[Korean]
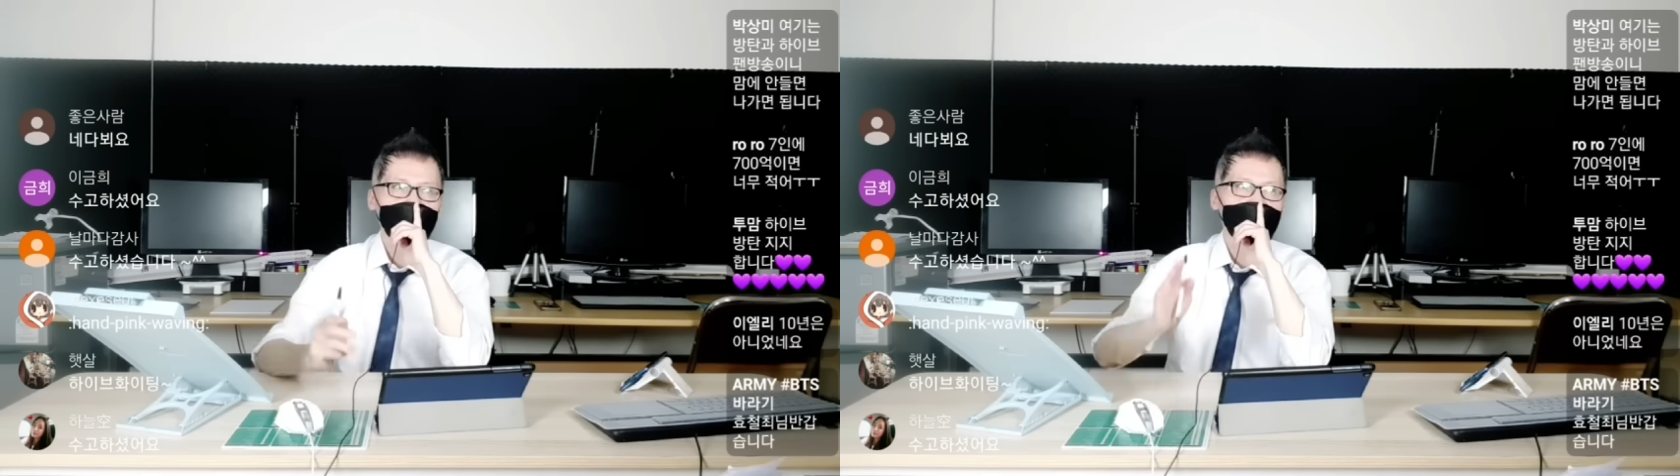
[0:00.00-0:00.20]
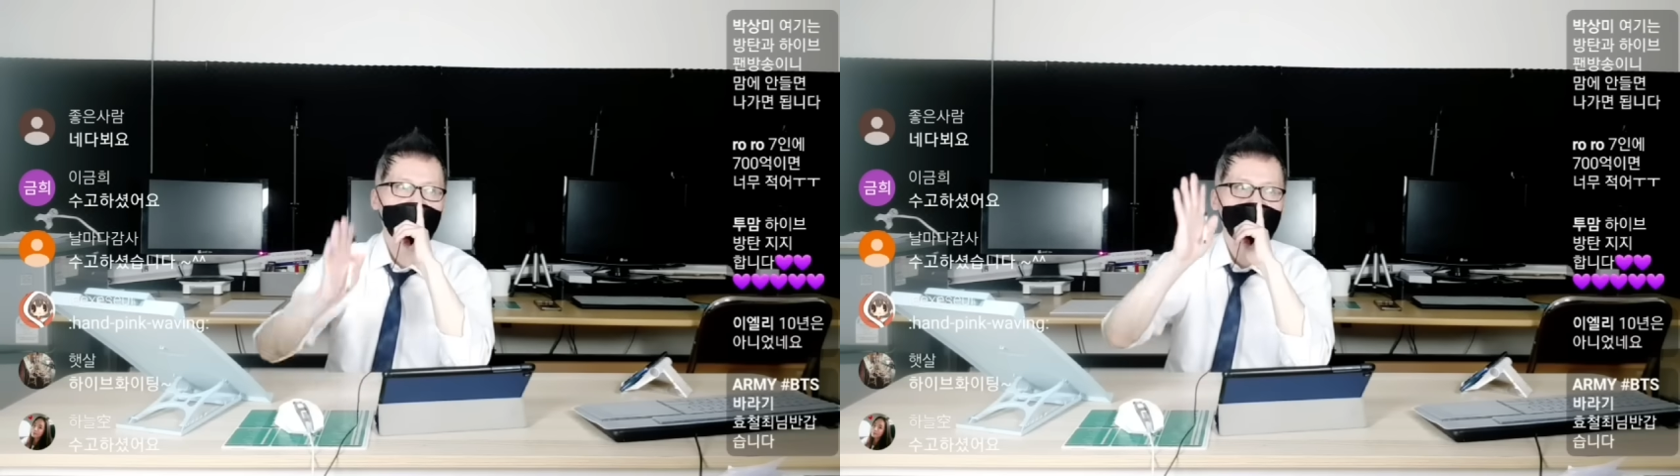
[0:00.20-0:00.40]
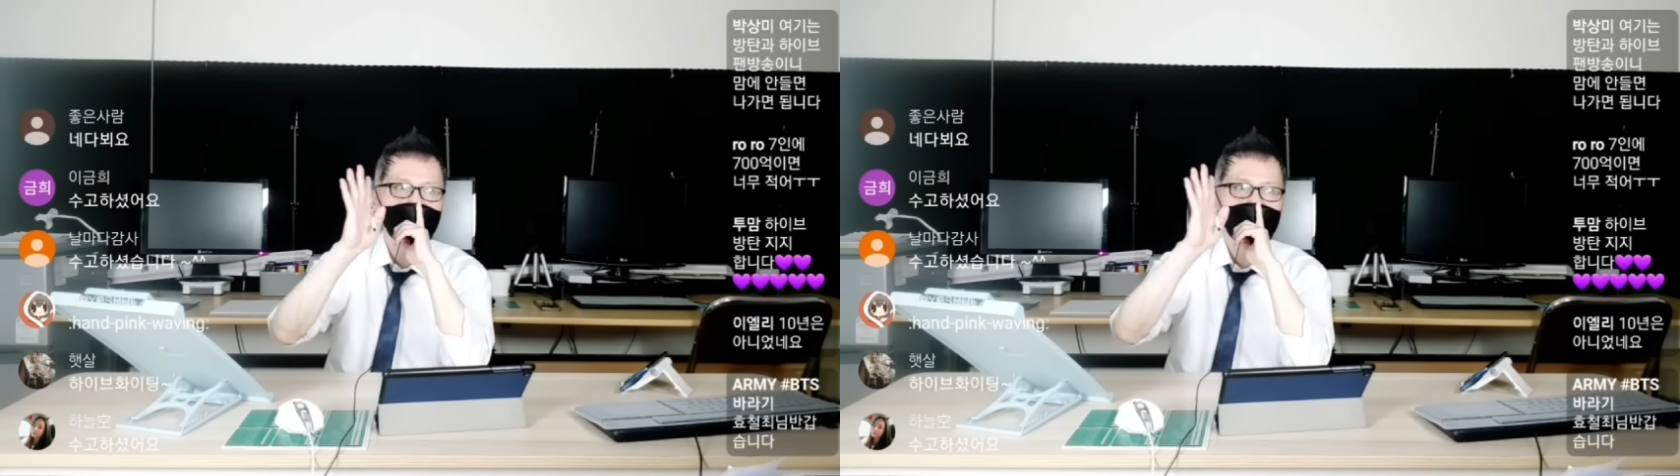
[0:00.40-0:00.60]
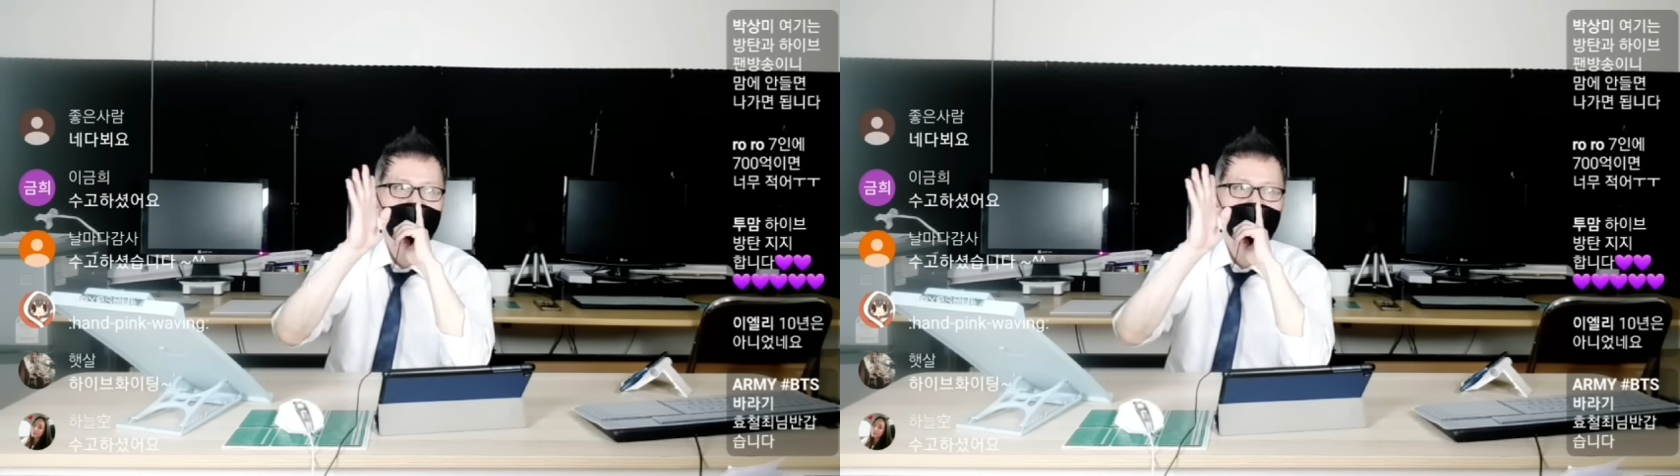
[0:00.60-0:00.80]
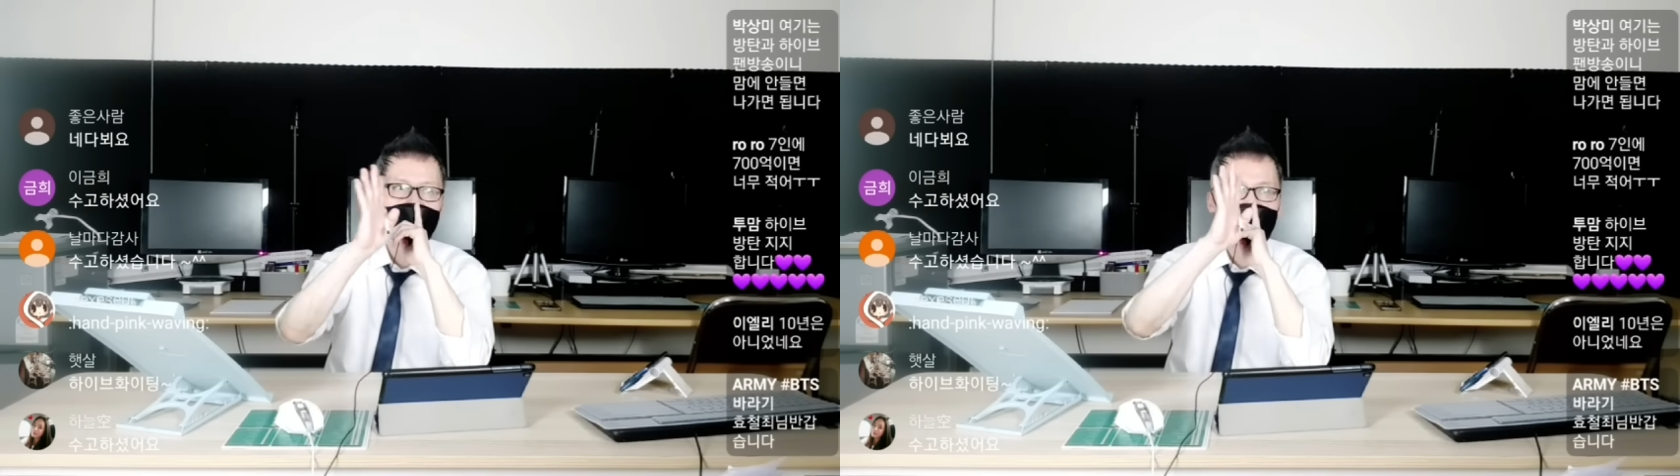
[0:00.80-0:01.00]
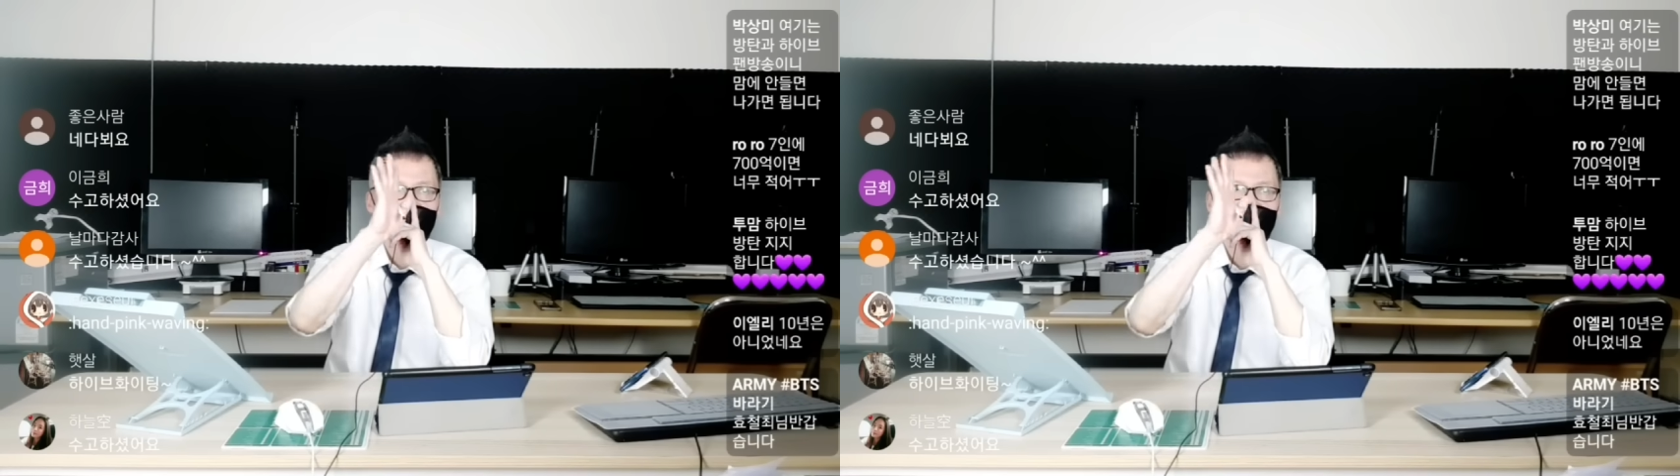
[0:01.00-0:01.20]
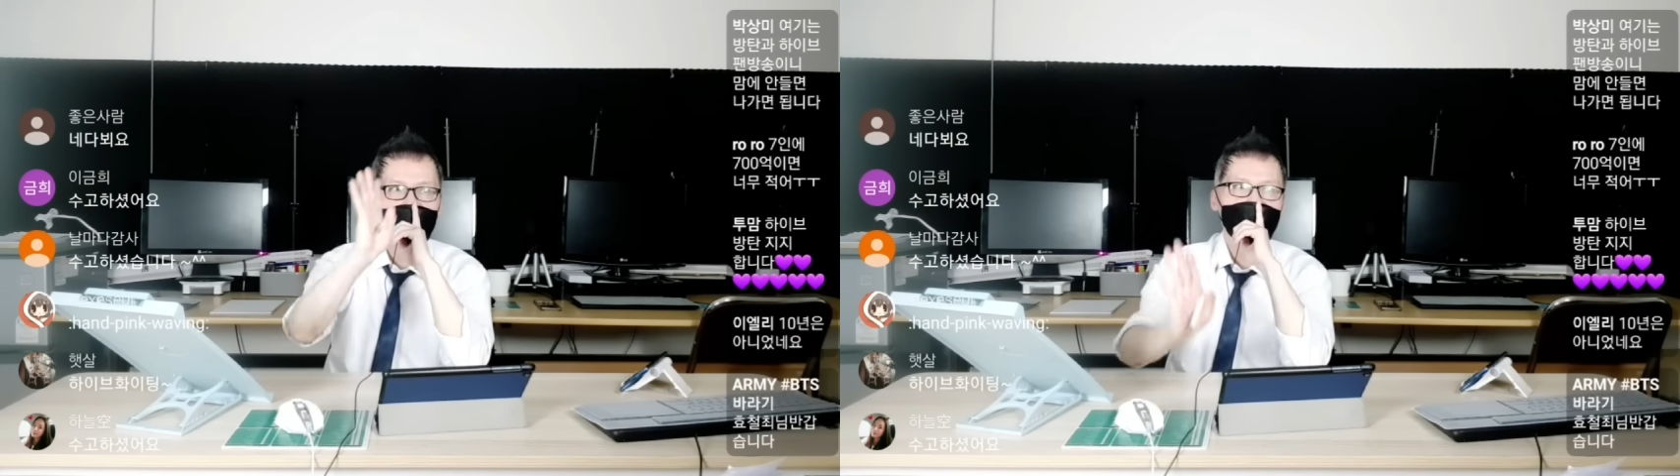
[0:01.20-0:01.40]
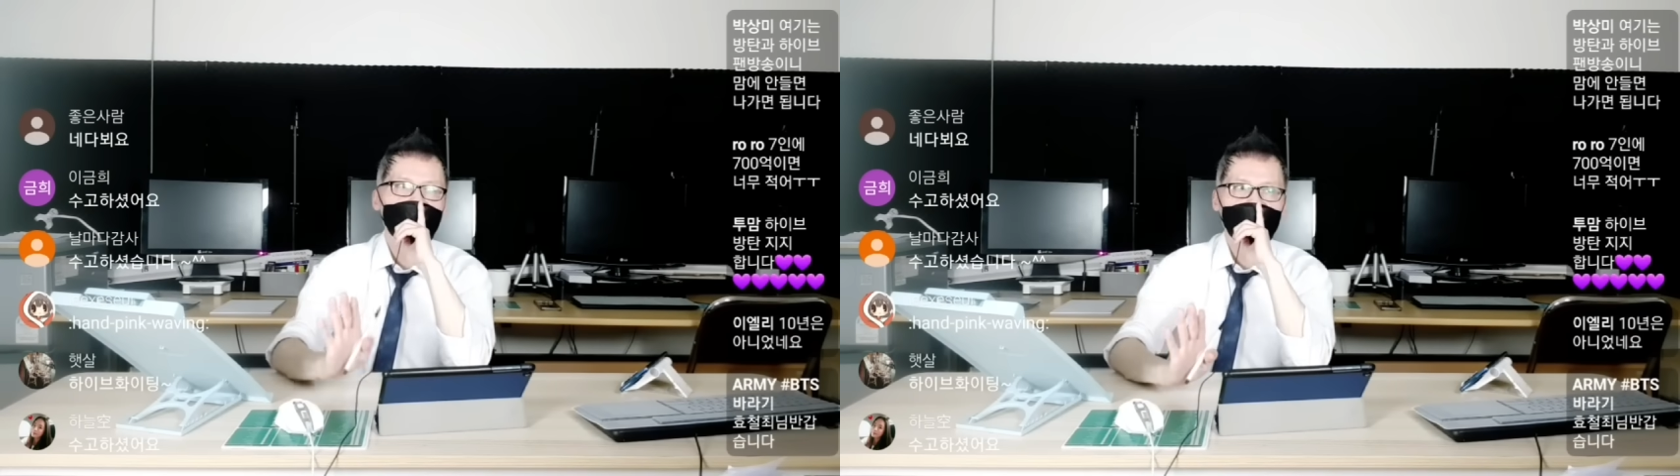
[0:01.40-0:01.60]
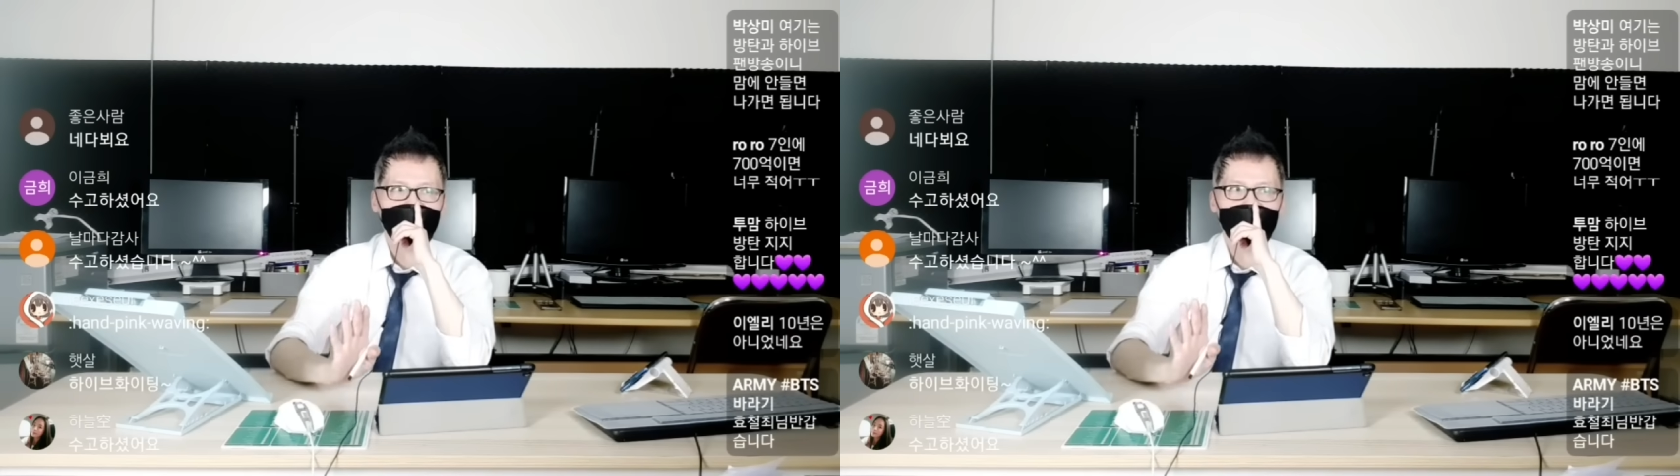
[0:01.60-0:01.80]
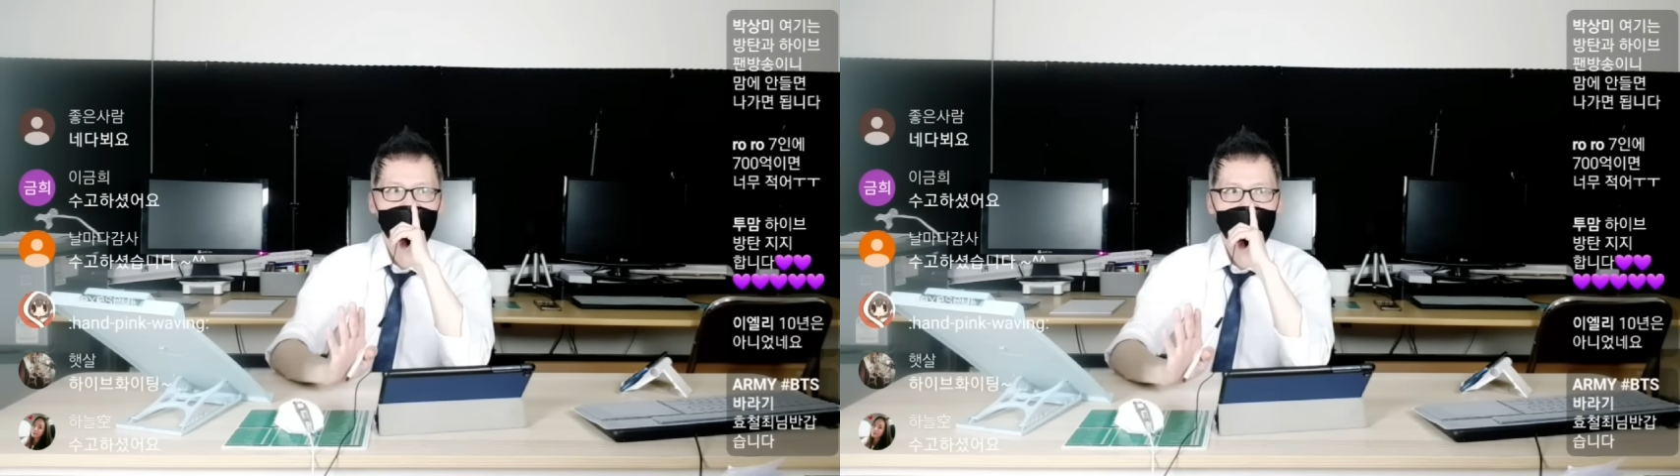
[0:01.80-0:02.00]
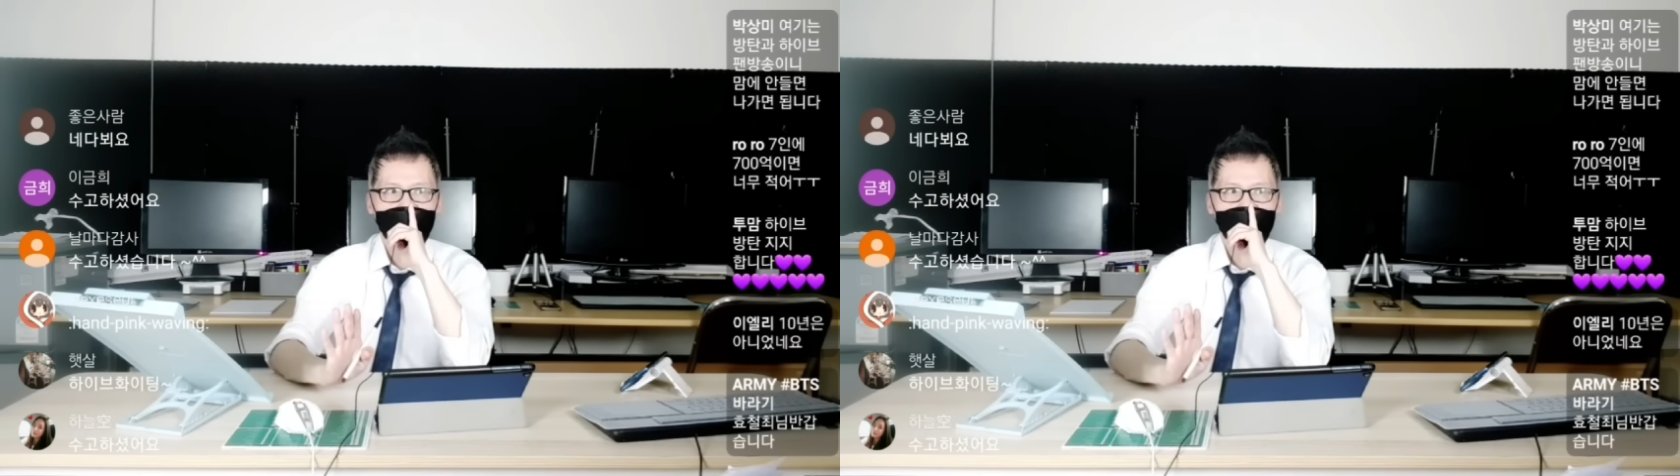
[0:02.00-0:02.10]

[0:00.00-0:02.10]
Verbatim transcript: 제가 솔직히 모릅니다, 저.